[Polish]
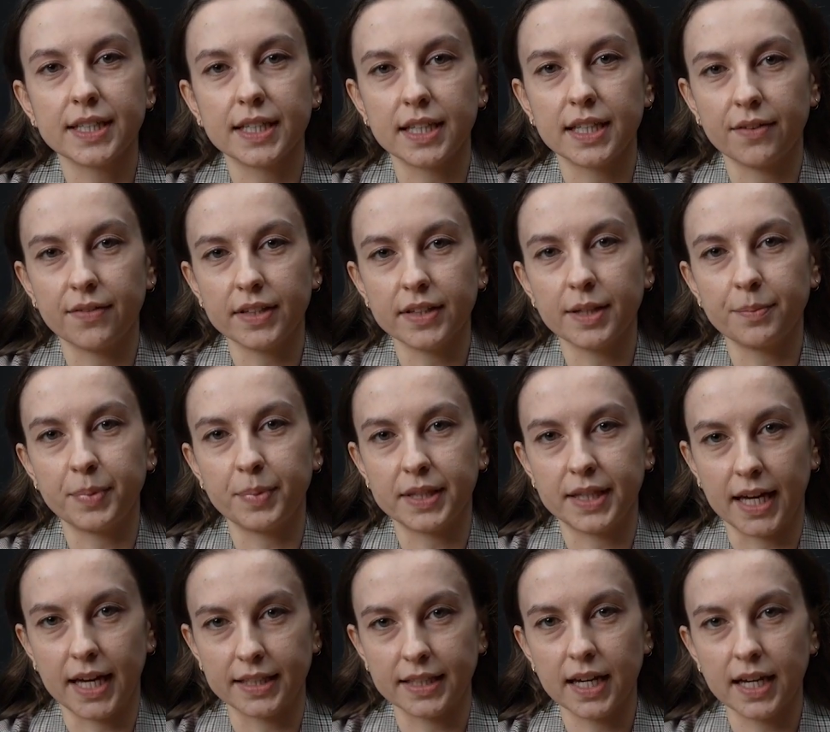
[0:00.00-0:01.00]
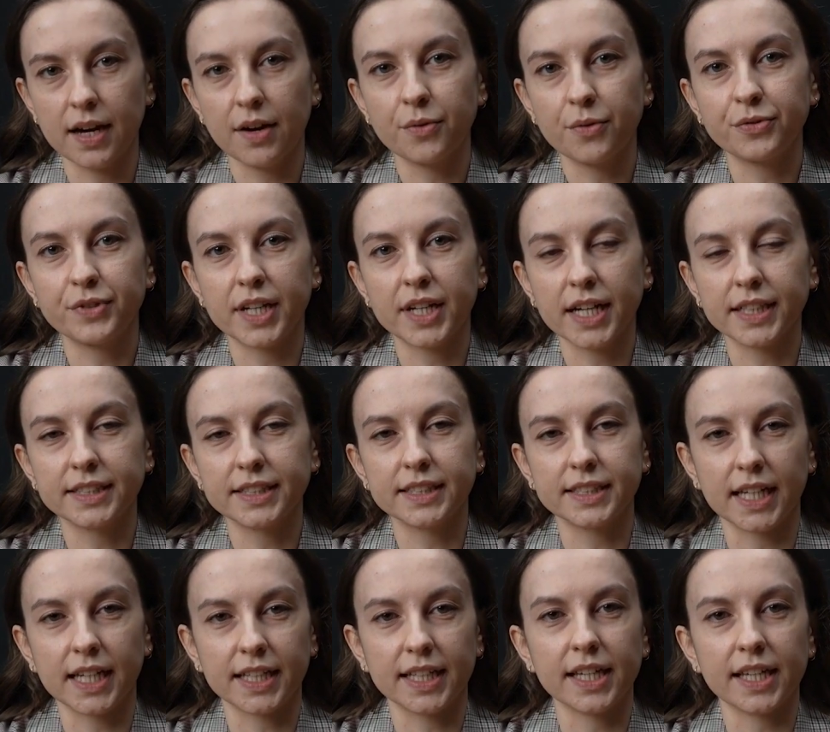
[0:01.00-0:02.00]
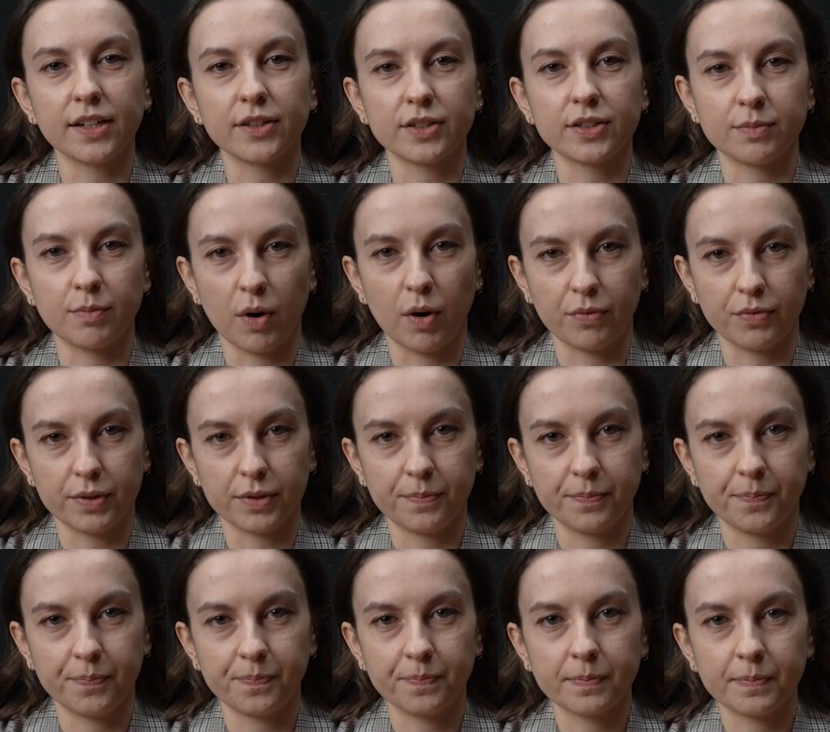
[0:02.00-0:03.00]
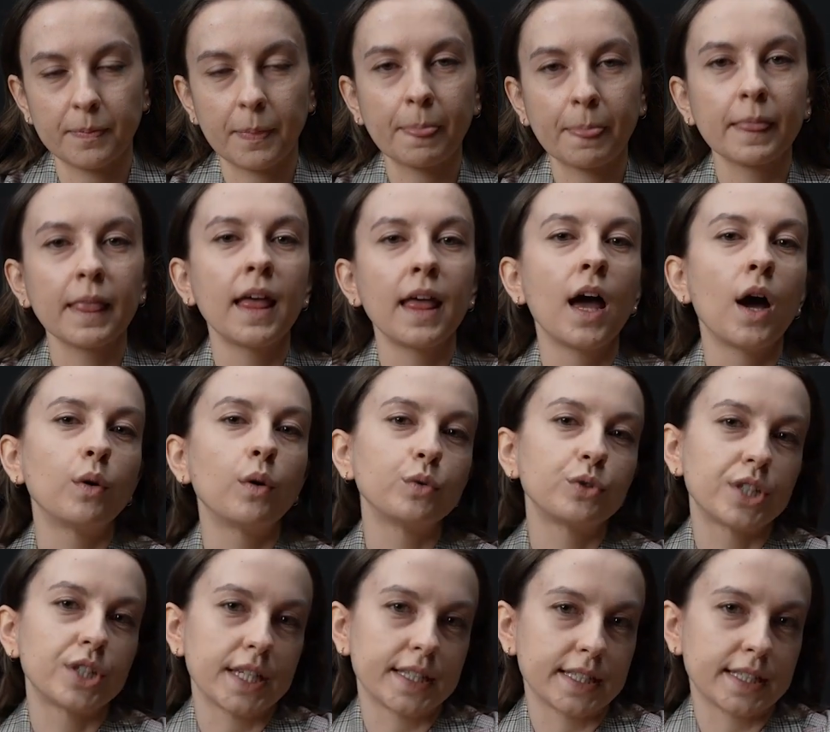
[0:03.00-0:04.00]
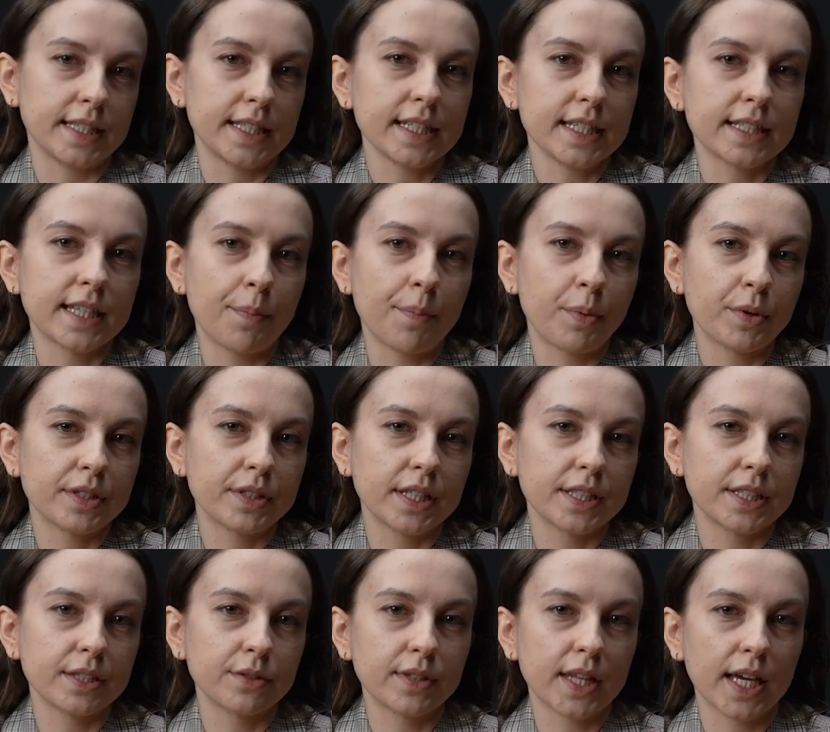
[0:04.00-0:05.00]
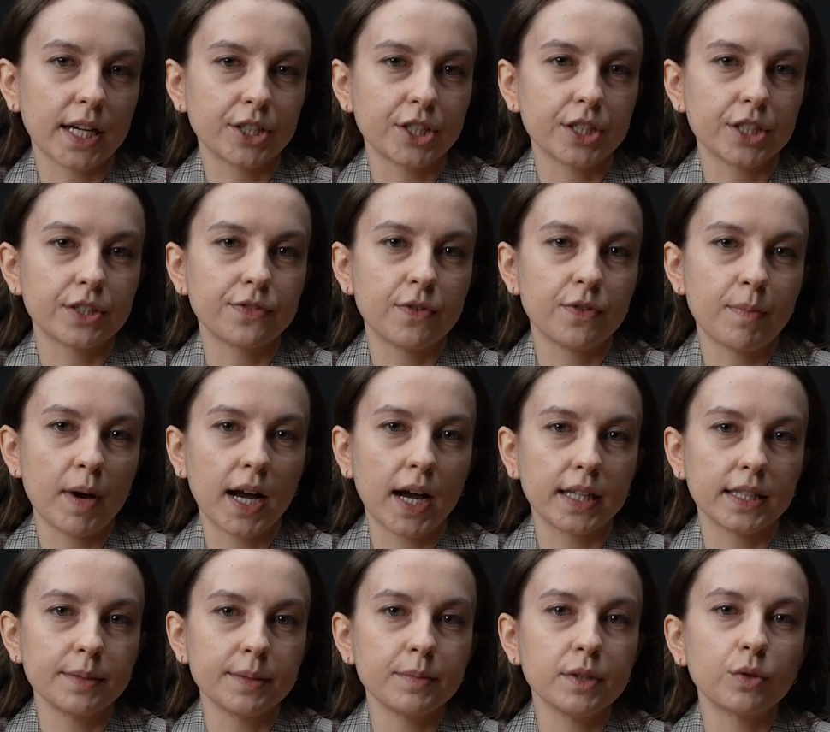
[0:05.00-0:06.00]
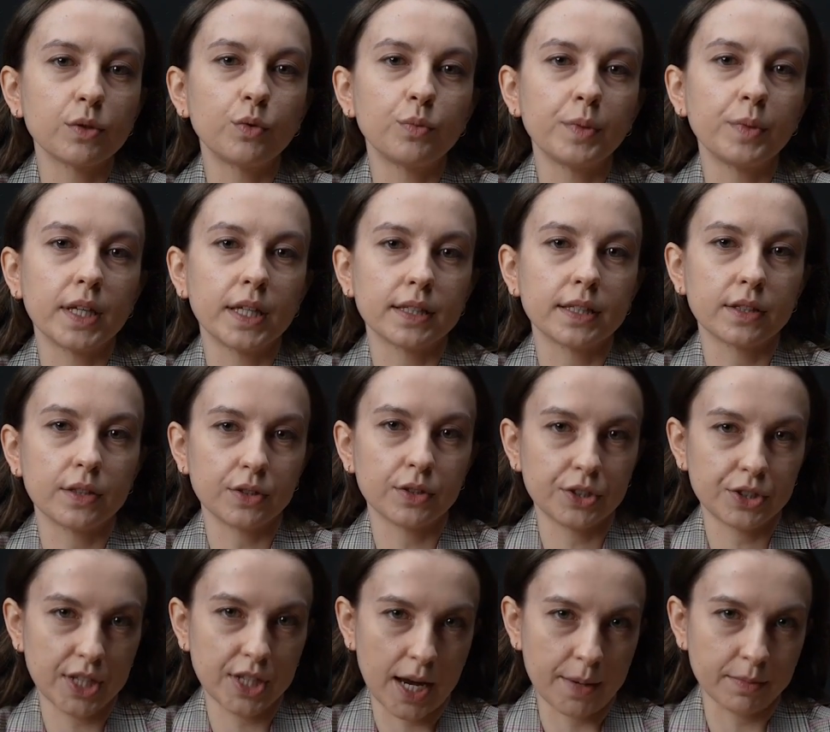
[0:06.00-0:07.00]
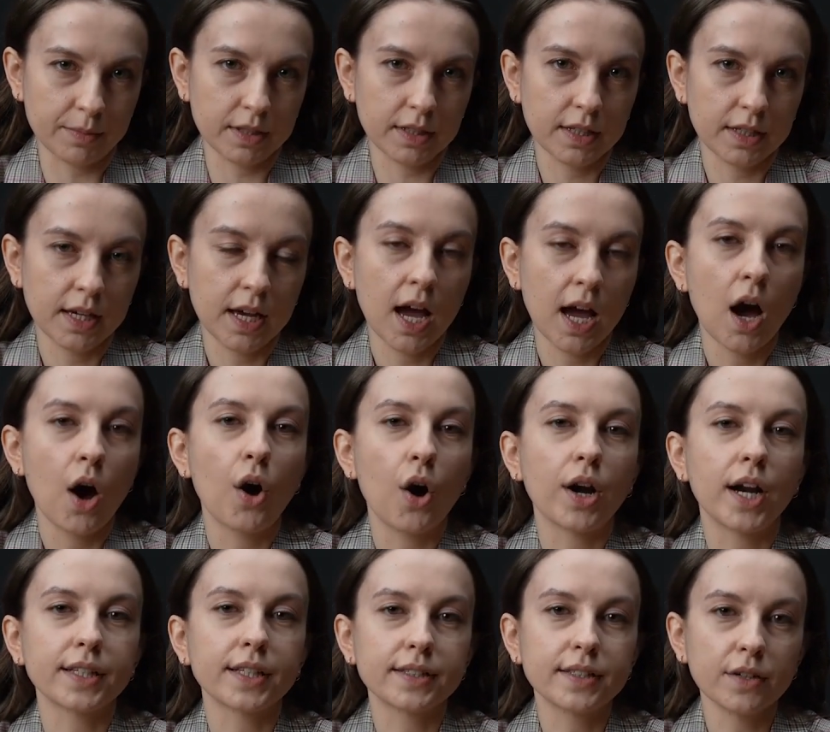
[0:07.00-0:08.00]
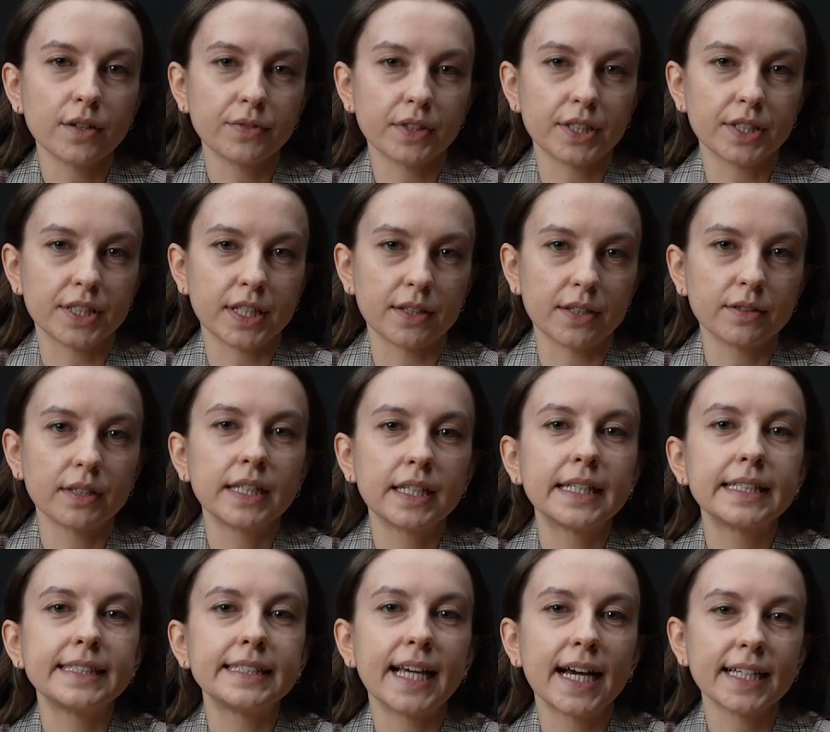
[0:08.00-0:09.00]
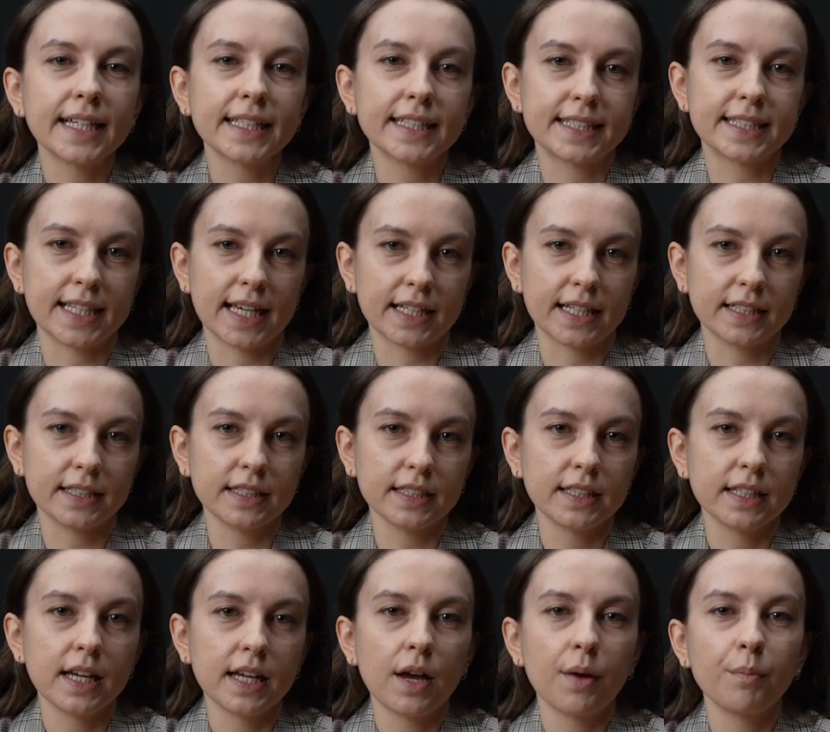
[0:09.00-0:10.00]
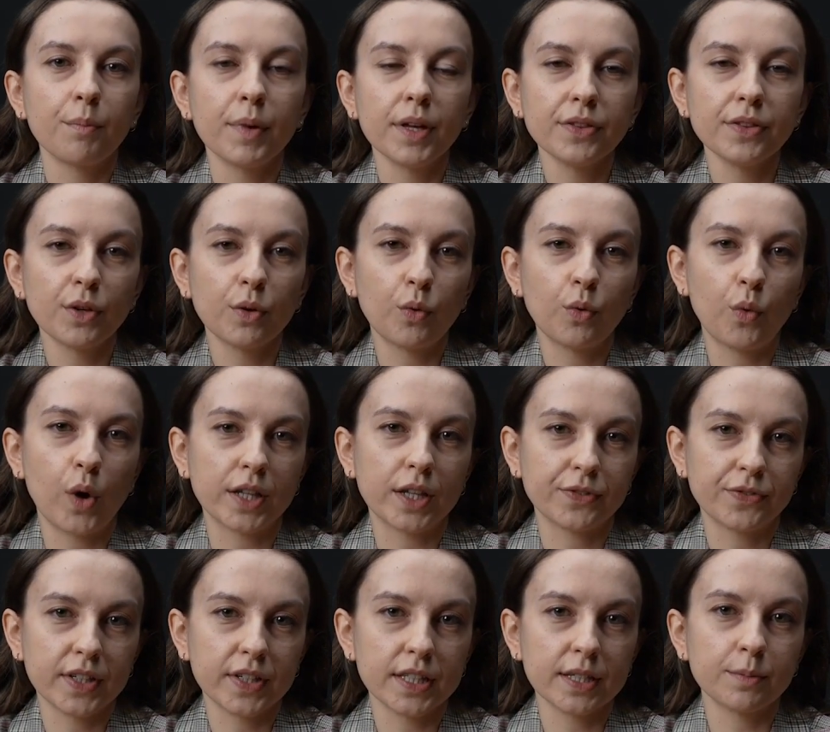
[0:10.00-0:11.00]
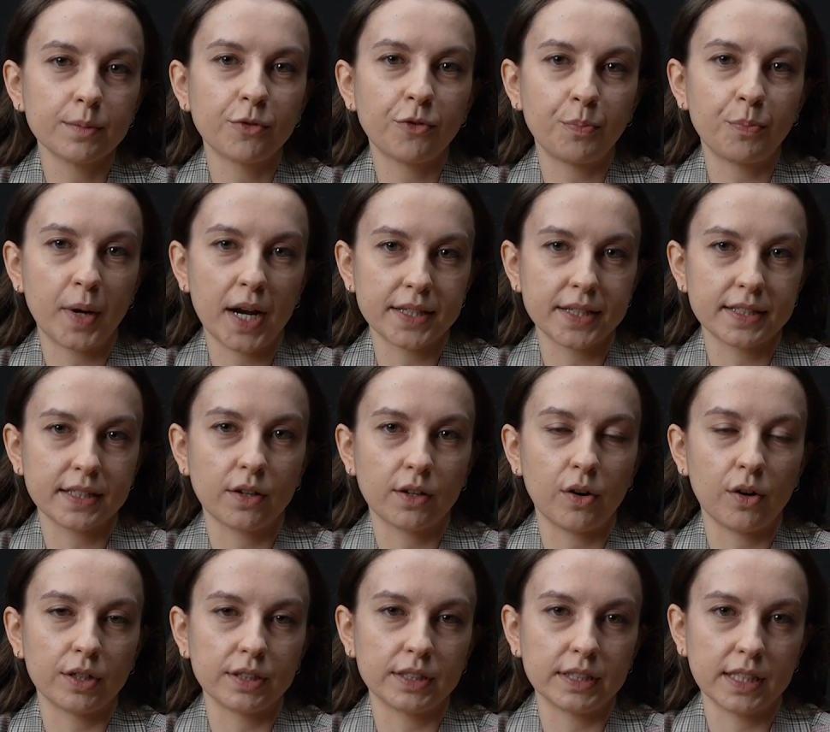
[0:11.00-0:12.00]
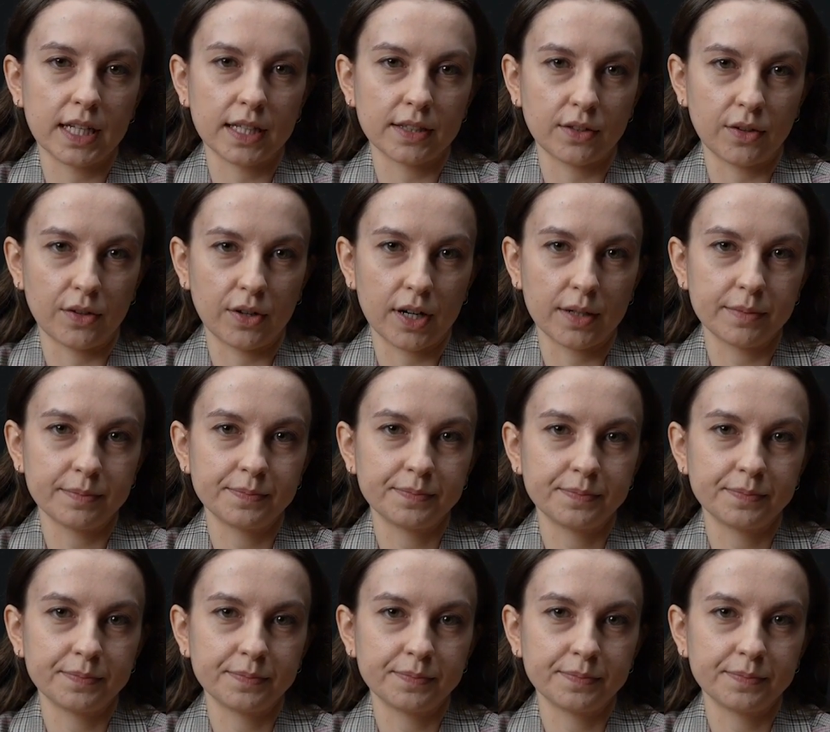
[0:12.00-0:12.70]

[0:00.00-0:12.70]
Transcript: zadawane pytania w trakcie takiej rozmowy. Uczestnik zapozna się także z wymaganymi umiejętnościami oraz dowie się, jakie cechy będą ułatwieniem w pracy koordynatora.